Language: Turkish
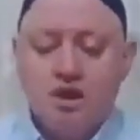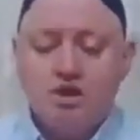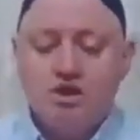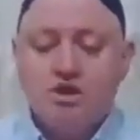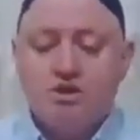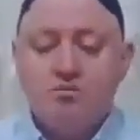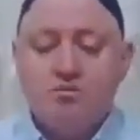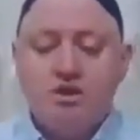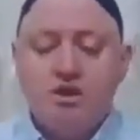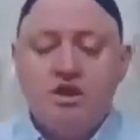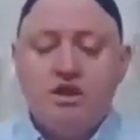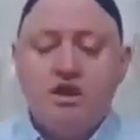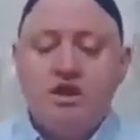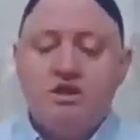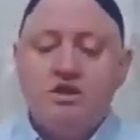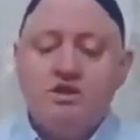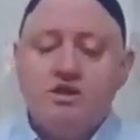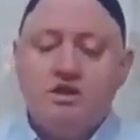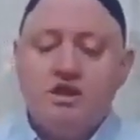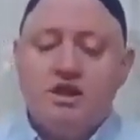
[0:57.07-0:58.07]
şimdi
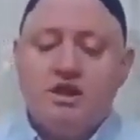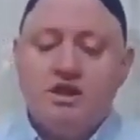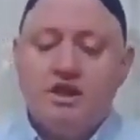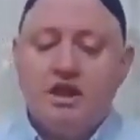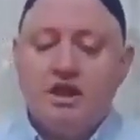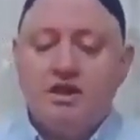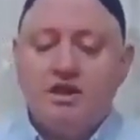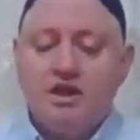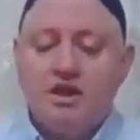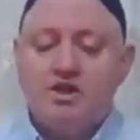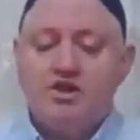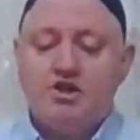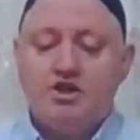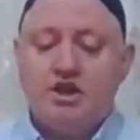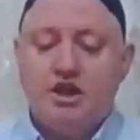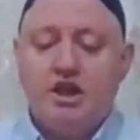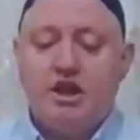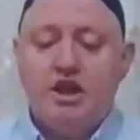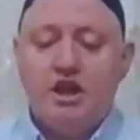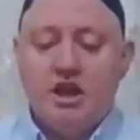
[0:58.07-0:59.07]
7 seneden
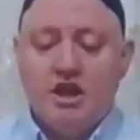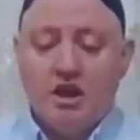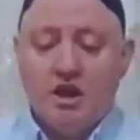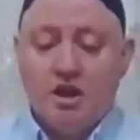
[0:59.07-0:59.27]
geçti,